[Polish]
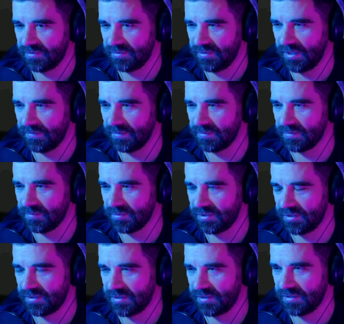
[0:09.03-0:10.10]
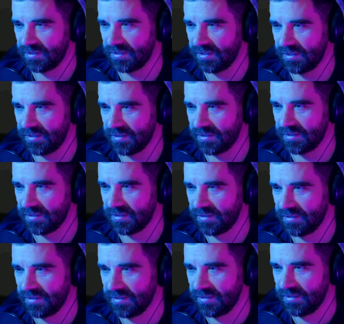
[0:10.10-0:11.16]
No nie wiem, może chcę karierę.
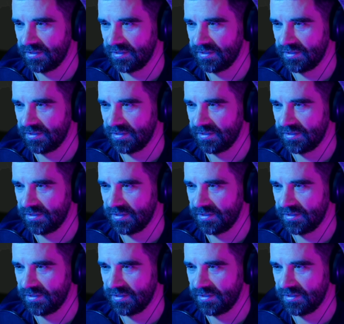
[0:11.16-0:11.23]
